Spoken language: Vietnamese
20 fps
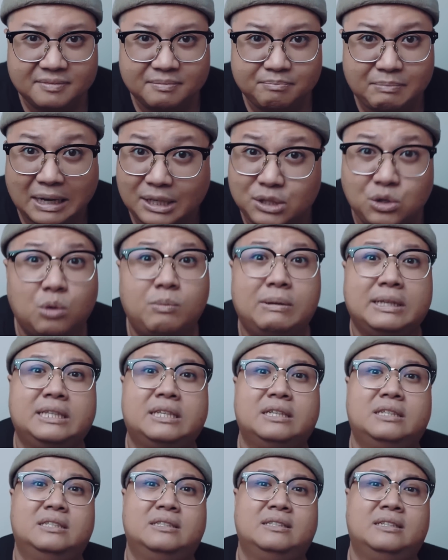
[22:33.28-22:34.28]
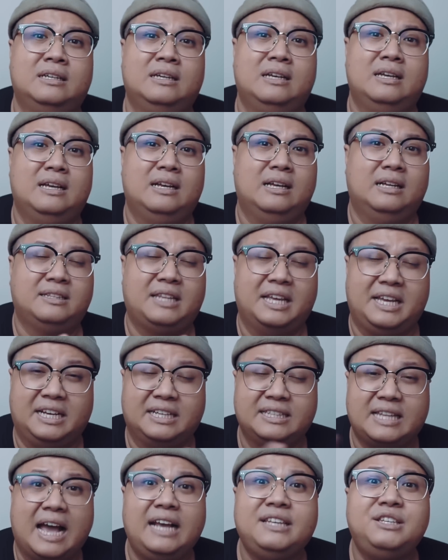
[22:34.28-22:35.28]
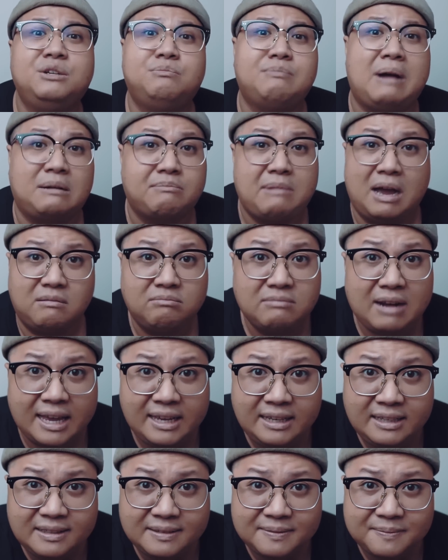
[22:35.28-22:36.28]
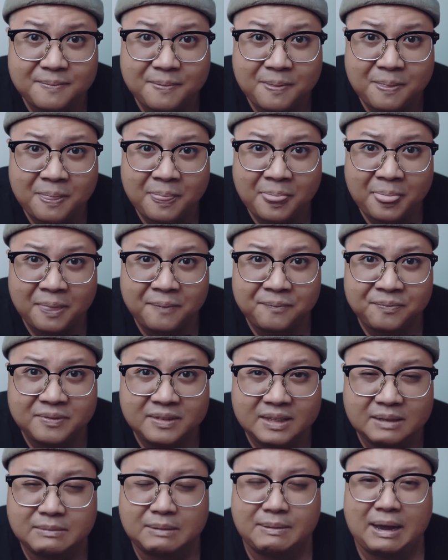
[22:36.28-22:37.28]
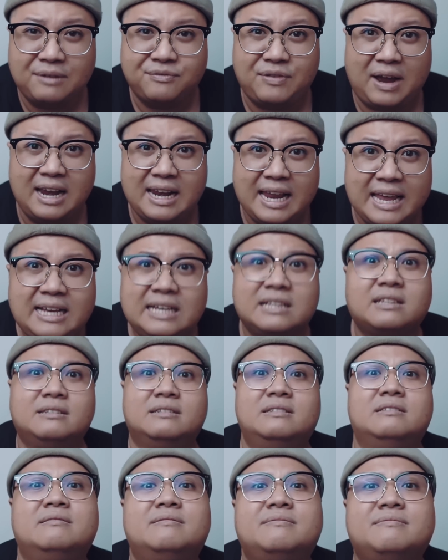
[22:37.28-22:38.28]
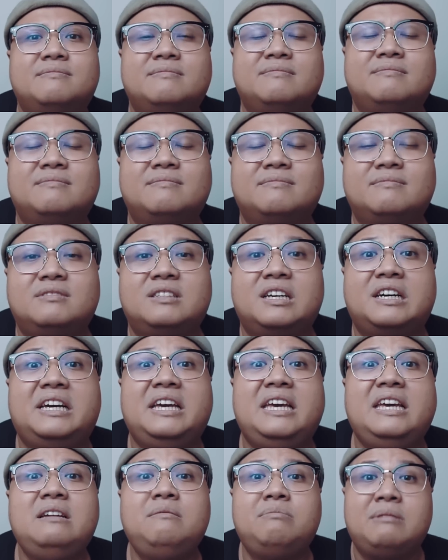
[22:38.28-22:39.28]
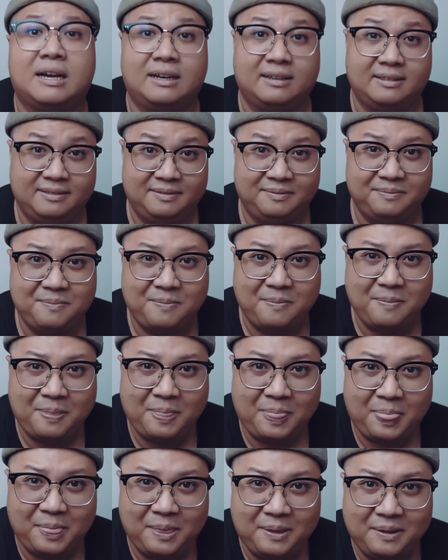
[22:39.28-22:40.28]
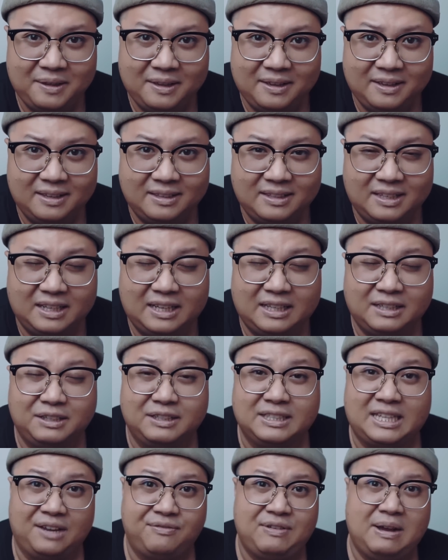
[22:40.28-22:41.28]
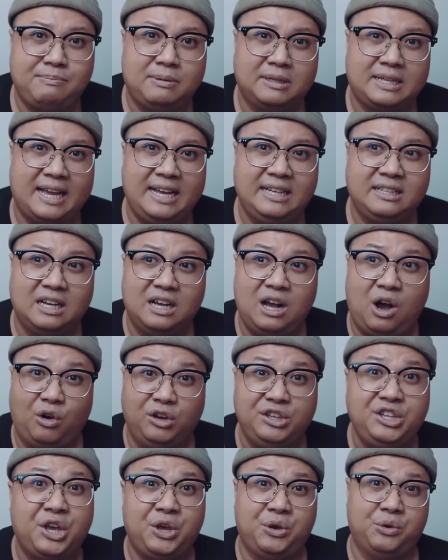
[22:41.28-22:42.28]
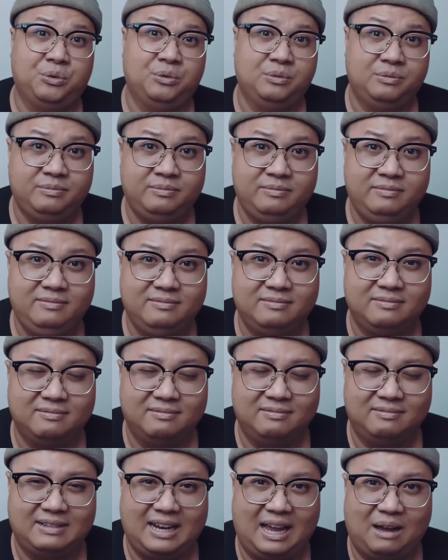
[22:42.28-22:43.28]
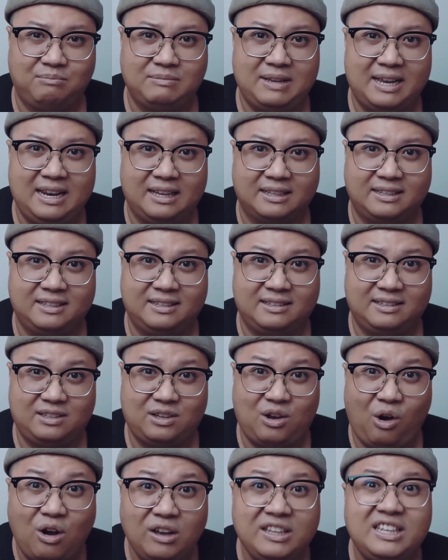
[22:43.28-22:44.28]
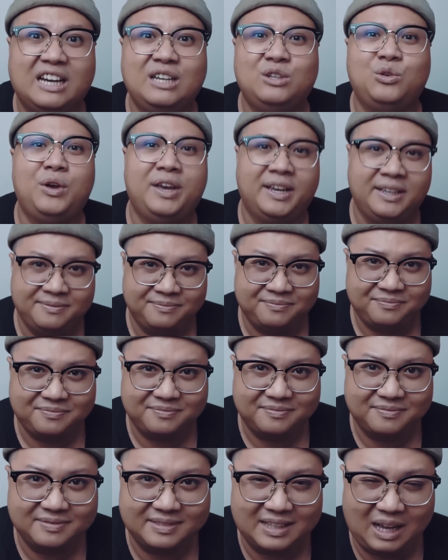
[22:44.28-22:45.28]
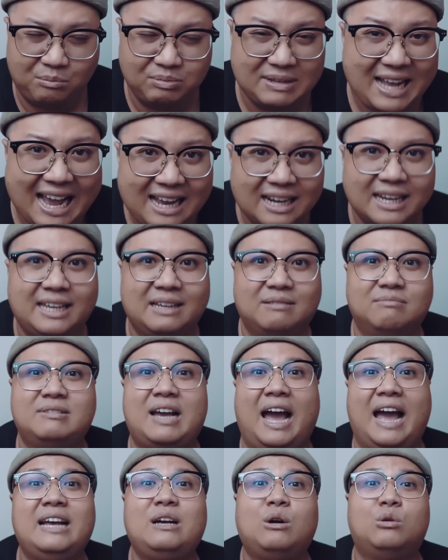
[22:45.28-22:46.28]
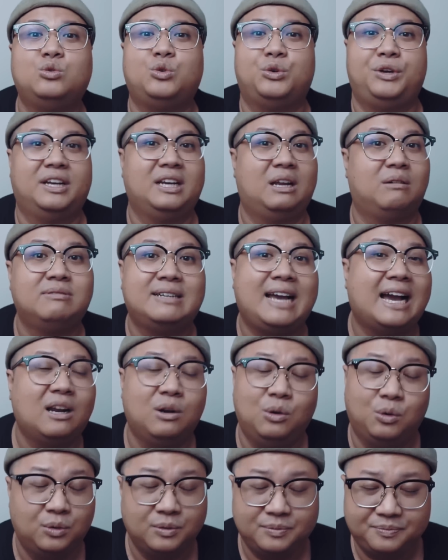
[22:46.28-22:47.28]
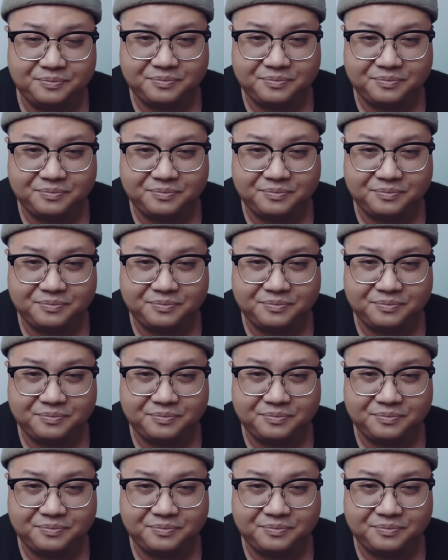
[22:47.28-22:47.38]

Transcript: mặc dù bình thường tiền để trước mặt bạn không lấy nhưng mà bạn phải lấy cái tượng nó khiến mà cho nên người thầy pháp có thấy tân hỏi nhiều là ông thấy là có nhân duyên ông cắt liền ông kể câu chuyện là ông cắt luôn